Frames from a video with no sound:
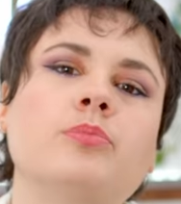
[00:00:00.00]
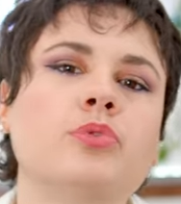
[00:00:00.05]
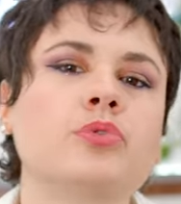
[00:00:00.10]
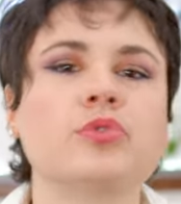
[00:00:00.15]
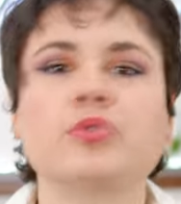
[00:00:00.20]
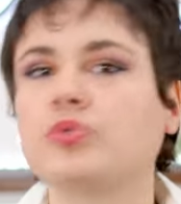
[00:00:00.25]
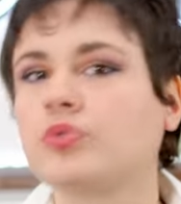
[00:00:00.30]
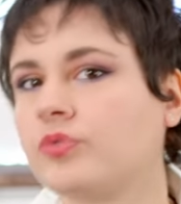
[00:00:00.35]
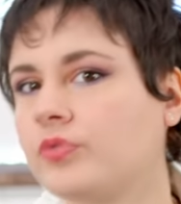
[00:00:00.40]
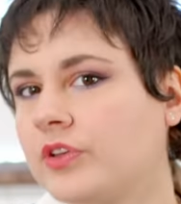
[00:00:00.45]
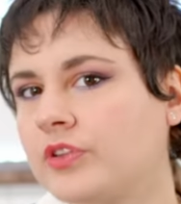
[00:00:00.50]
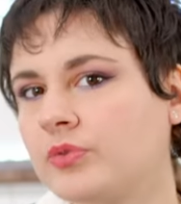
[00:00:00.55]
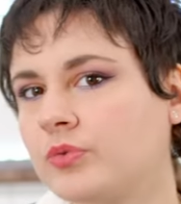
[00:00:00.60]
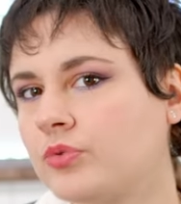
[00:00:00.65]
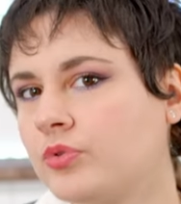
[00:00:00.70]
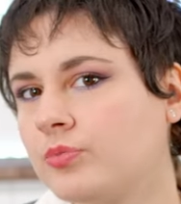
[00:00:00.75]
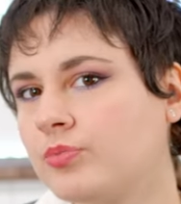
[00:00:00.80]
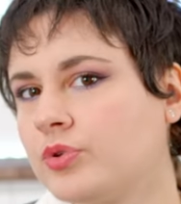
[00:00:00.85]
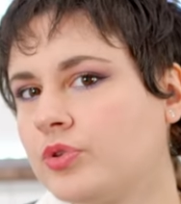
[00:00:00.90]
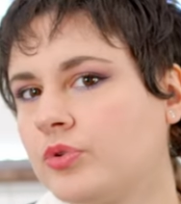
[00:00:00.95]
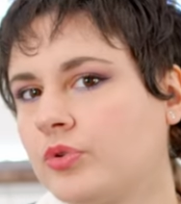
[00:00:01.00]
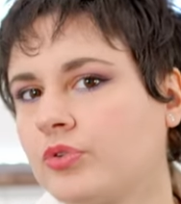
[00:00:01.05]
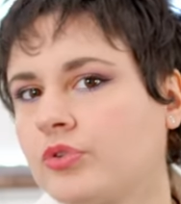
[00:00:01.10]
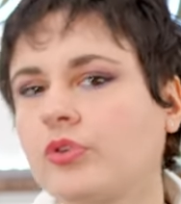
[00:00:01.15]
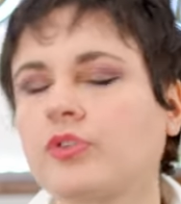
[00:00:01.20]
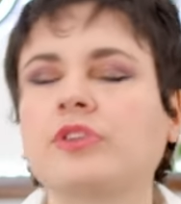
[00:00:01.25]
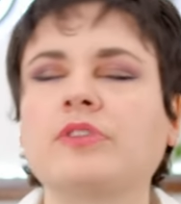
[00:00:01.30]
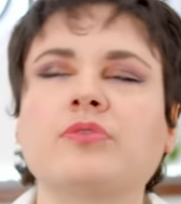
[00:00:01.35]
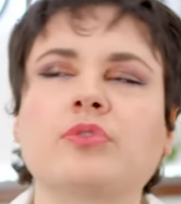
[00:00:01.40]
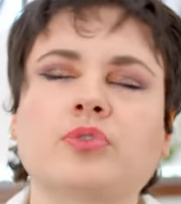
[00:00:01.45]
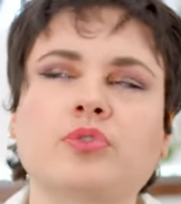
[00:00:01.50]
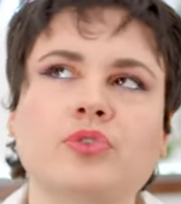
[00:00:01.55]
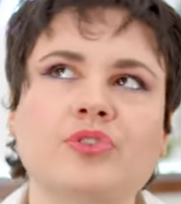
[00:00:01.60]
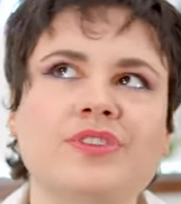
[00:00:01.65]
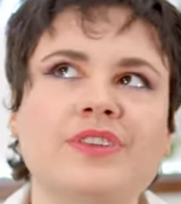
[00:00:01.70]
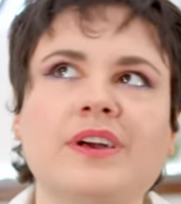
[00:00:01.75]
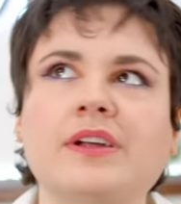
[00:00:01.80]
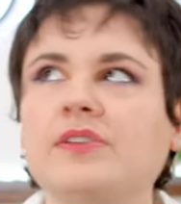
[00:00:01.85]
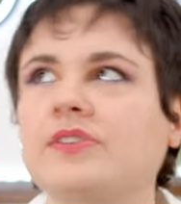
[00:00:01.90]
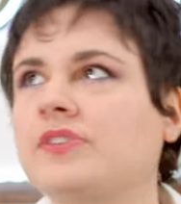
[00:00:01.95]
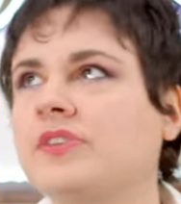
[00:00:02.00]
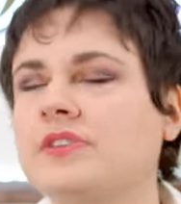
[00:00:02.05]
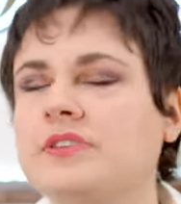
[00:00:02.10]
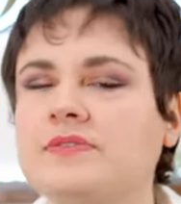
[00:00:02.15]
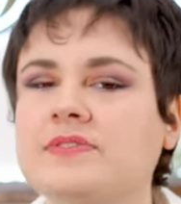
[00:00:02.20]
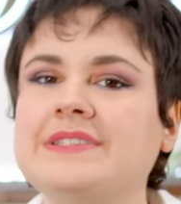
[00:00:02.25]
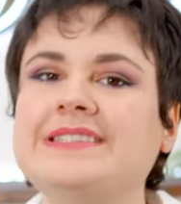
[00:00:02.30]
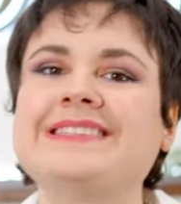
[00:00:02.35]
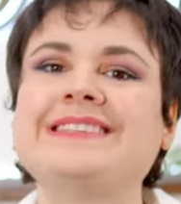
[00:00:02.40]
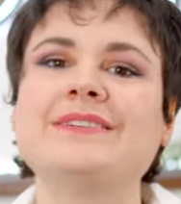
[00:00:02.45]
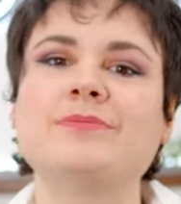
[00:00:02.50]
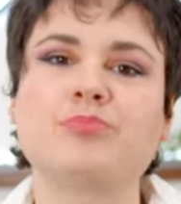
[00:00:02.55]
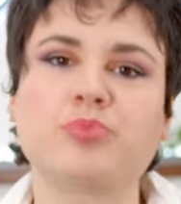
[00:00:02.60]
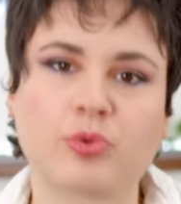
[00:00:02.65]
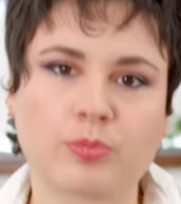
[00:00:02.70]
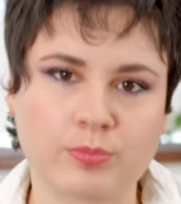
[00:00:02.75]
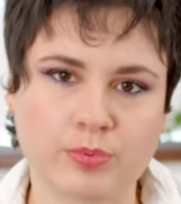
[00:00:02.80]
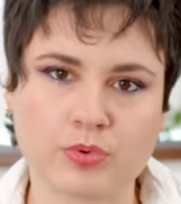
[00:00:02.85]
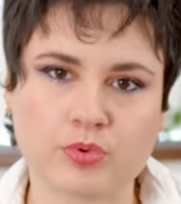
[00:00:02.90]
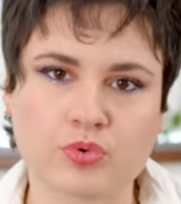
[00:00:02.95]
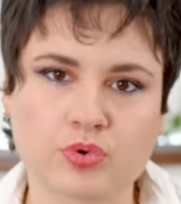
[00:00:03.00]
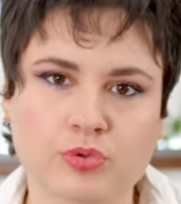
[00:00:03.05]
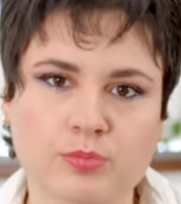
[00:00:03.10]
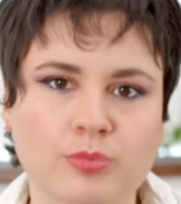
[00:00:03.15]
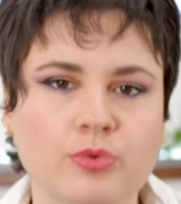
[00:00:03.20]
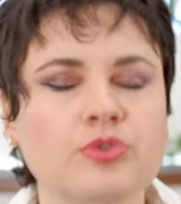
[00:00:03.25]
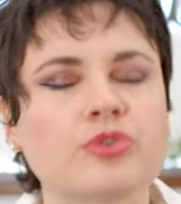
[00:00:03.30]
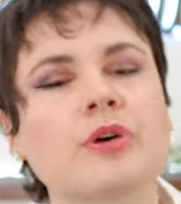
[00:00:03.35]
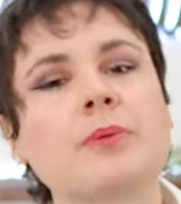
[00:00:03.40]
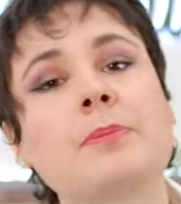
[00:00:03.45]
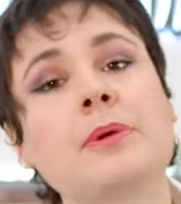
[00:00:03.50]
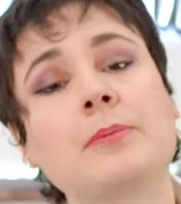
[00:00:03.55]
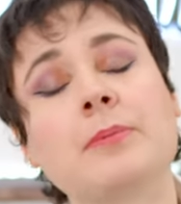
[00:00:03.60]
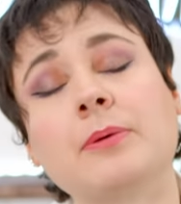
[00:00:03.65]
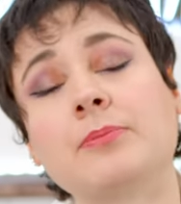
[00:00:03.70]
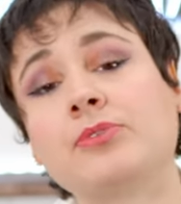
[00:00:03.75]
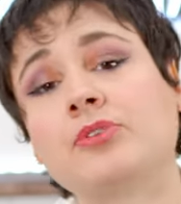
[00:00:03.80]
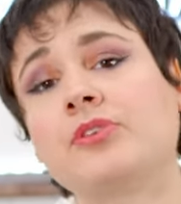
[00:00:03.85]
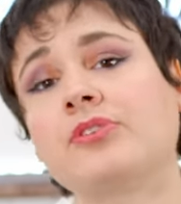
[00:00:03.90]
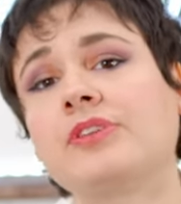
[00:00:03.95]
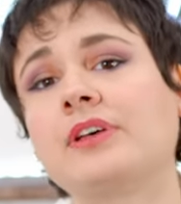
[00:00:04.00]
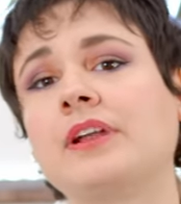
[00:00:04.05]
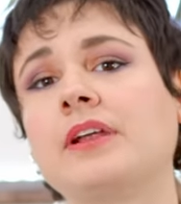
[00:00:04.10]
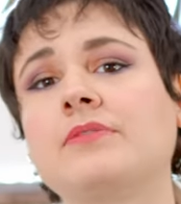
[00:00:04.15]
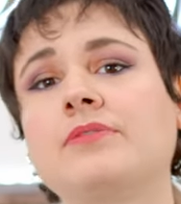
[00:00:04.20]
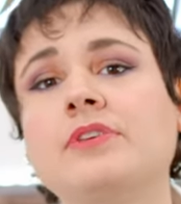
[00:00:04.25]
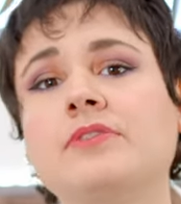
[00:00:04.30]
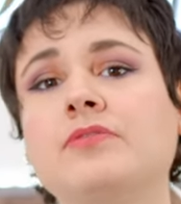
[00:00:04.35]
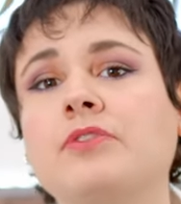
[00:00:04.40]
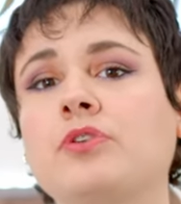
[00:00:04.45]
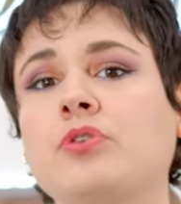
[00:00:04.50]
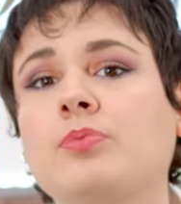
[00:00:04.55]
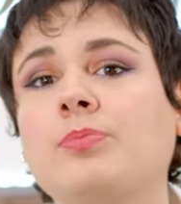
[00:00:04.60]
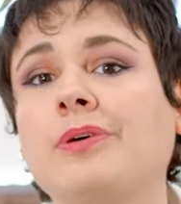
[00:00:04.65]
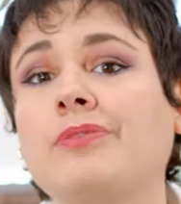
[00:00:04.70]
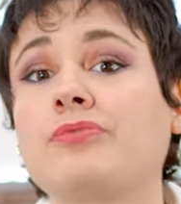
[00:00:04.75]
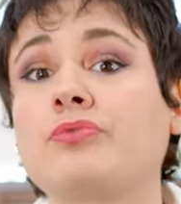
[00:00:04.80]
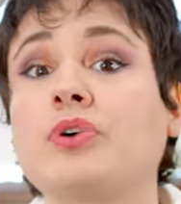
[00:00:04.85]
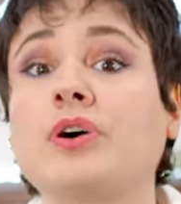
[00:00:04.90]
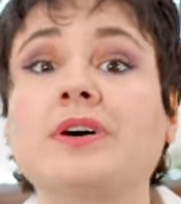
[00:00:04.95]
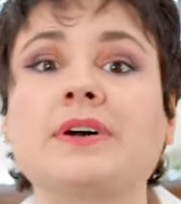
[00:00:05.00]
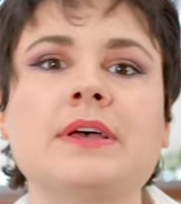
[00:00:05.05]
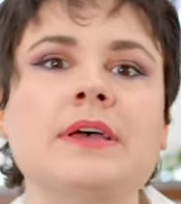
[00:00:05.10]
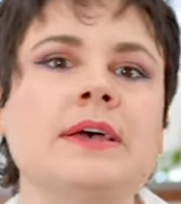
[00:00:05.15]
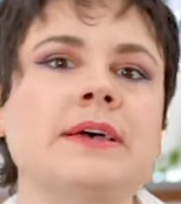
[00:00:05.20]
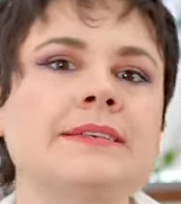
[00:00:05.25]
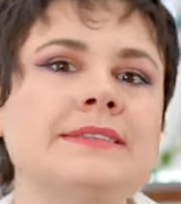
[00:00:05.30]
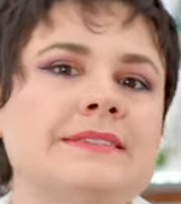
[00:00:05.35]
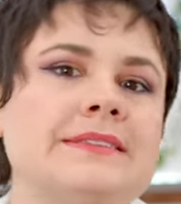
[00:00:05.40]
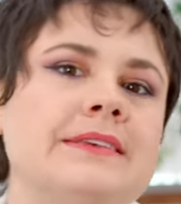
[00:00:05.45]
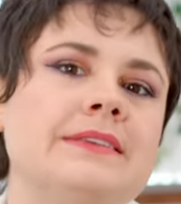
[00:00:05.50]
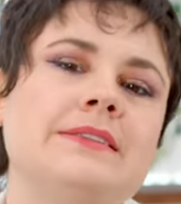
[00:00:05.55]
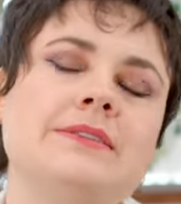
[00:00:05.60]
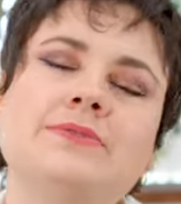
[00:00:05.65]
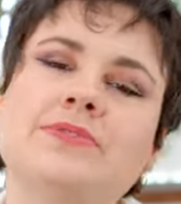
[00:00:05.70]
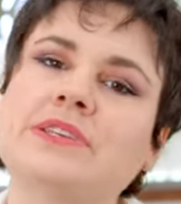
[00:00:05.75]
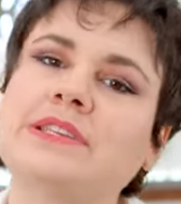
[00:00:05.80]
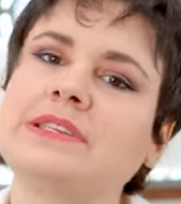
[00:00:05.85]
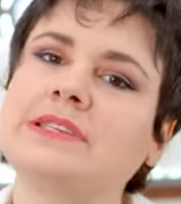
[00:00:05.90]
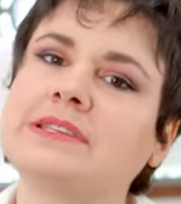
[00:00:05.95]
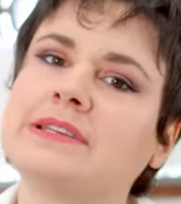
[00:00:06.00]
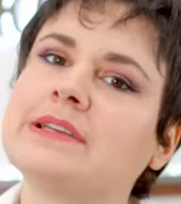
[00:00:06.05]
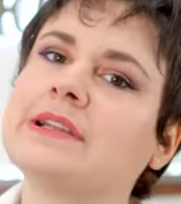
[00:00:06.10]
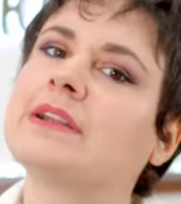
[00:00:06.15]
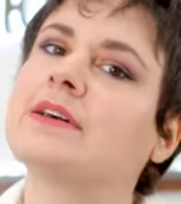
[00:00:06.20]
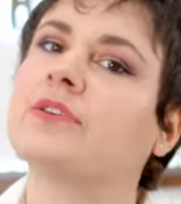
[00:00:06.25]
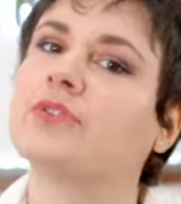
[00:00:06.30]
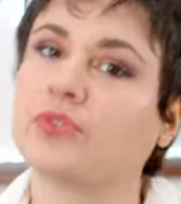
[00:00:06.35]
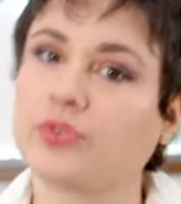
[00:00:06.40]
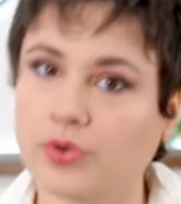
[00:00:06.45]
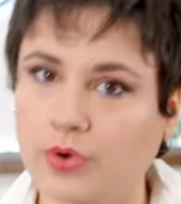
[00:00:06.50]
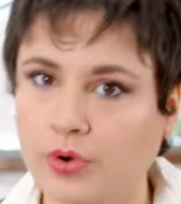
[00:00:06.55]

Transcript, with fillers: Bon, de toute façon, depuis deux ans, niveau social, c'est difficile pour beaucoup de monde. Mais même sans ça, la vie fait que parfois, c'est difficile de